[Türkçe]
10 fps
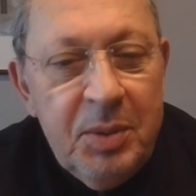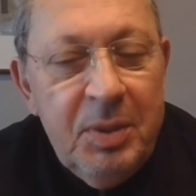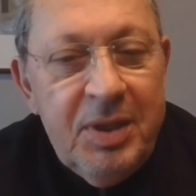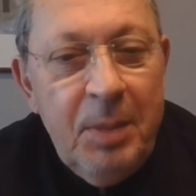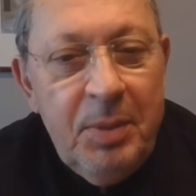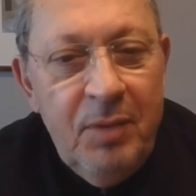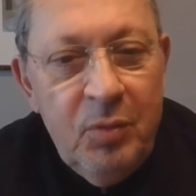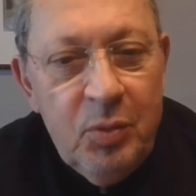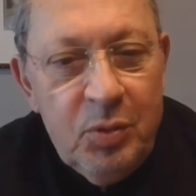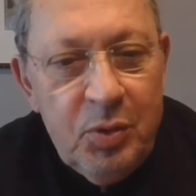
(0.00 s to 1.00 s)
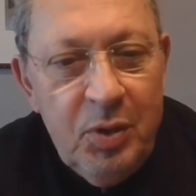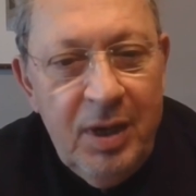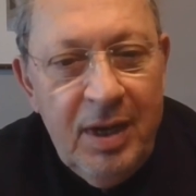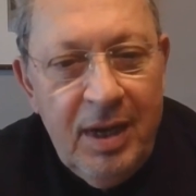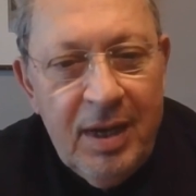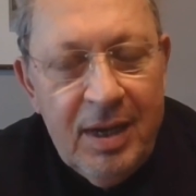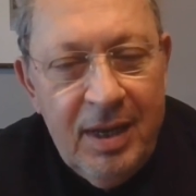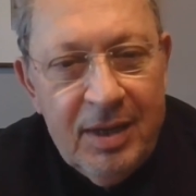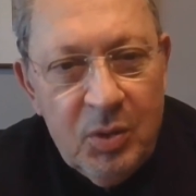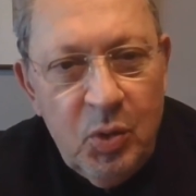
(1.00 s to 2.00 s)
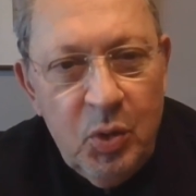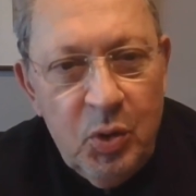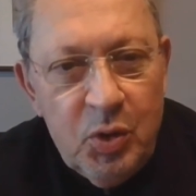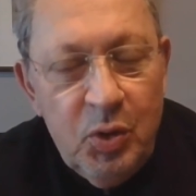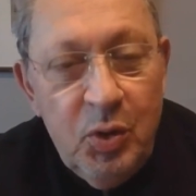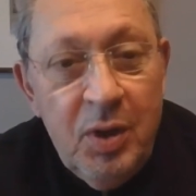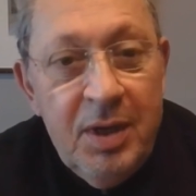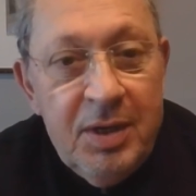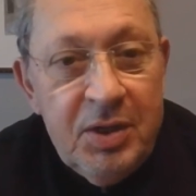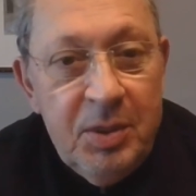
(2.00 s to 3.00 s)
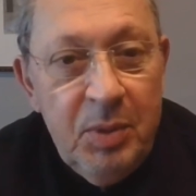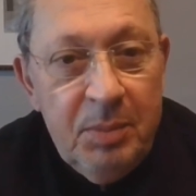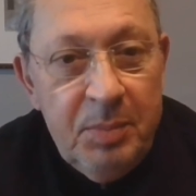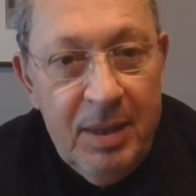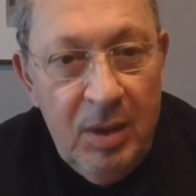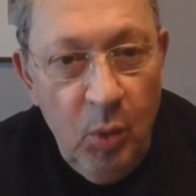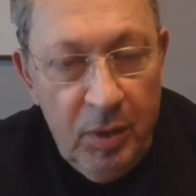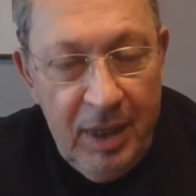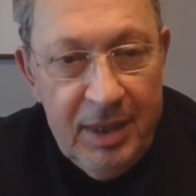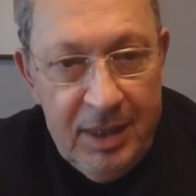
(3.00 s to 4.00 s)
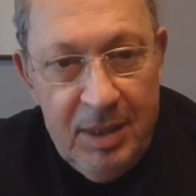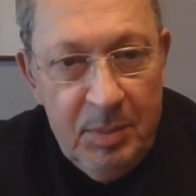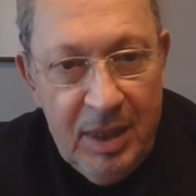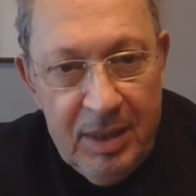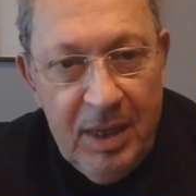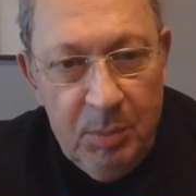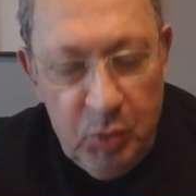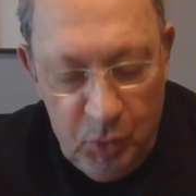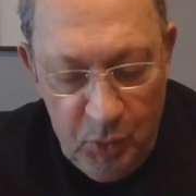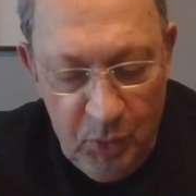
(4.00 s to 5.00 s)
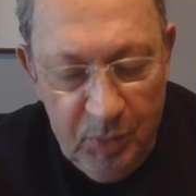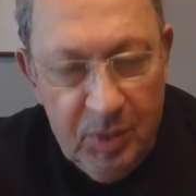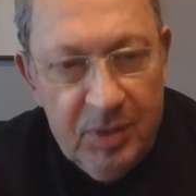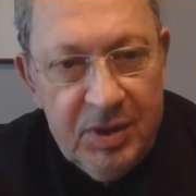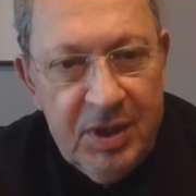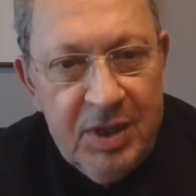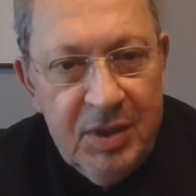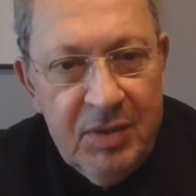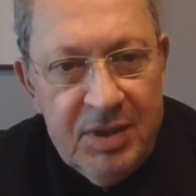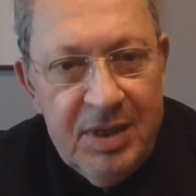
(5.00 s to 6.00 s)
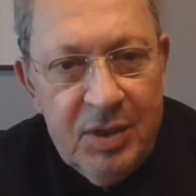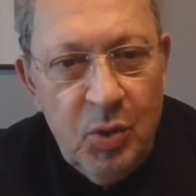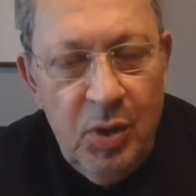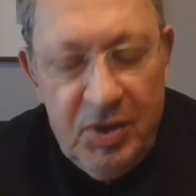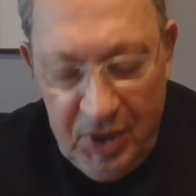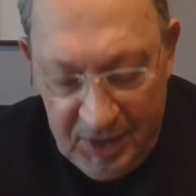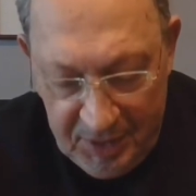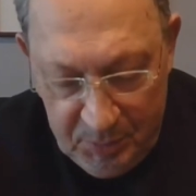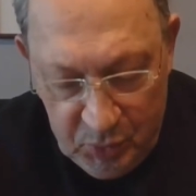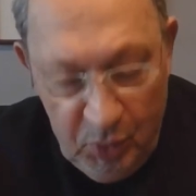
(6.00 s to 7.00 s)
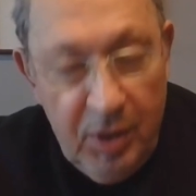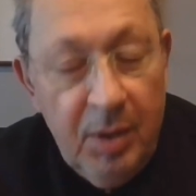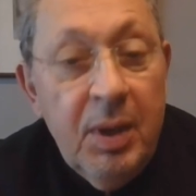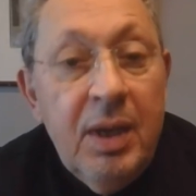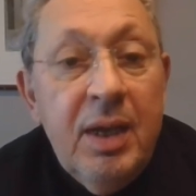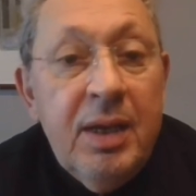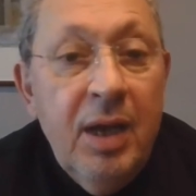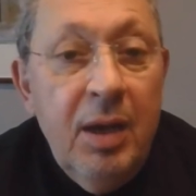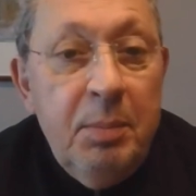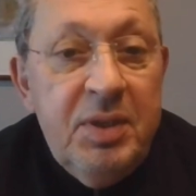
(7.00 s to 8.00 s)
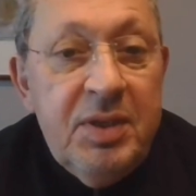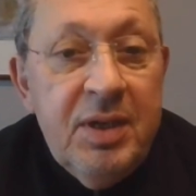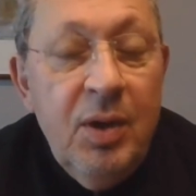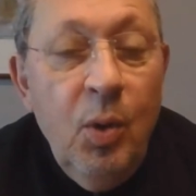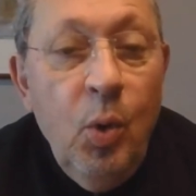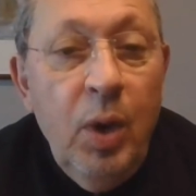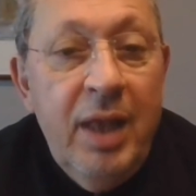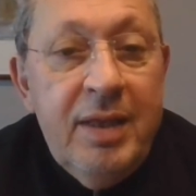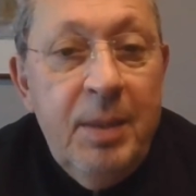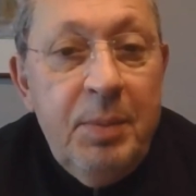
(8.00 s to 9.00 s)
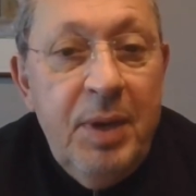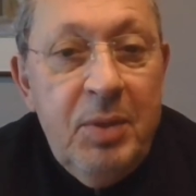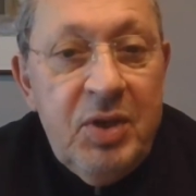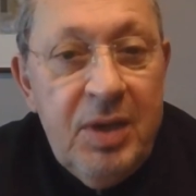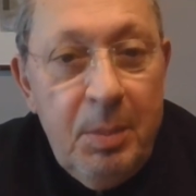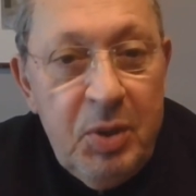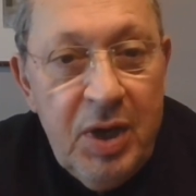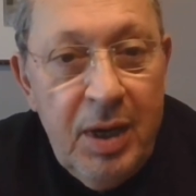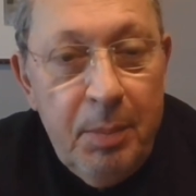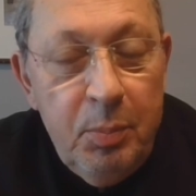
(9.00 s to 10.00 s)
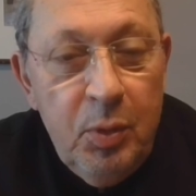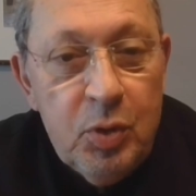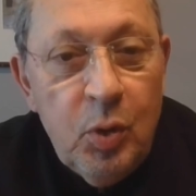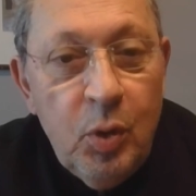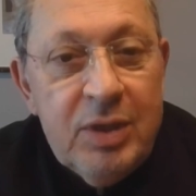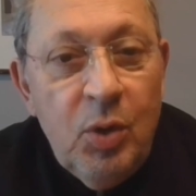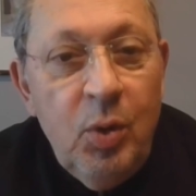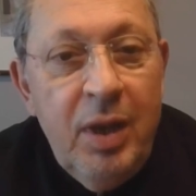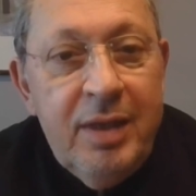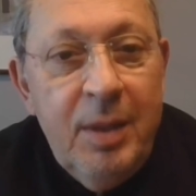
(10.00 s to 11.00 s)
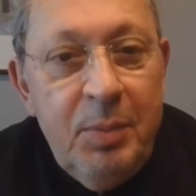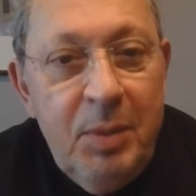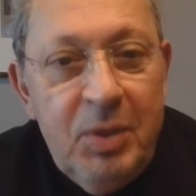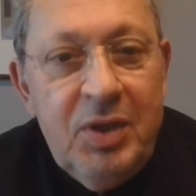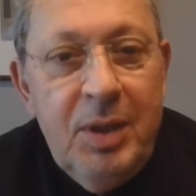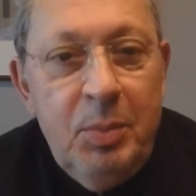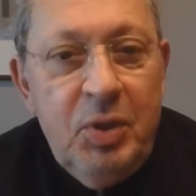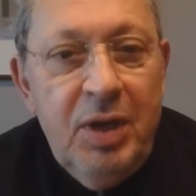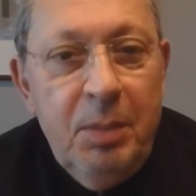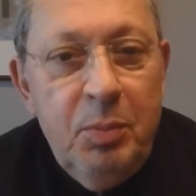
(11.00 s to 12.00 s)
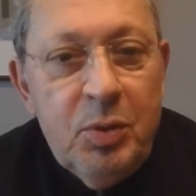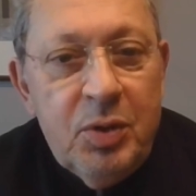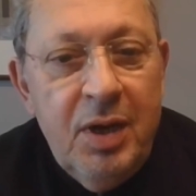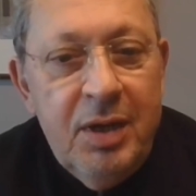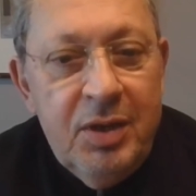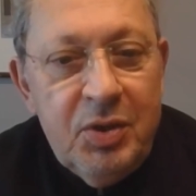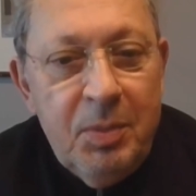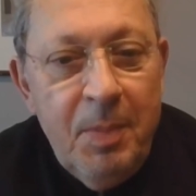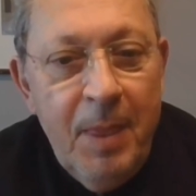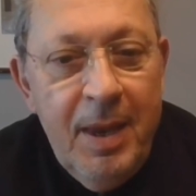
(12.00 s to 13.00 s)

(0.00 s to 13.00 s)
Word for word: Şimdi deprem vurgusuyla Hakan konuştu. Şimdi ben de ondan gireyim de gene bu sorunun çerçevesinde söyleyeceklerimi söyleyeyim. Ya biz olan deprem içinde bir şey yapmıyoruz, olacak olan deprem içinde bir şey yapmıyoruz kardeşim.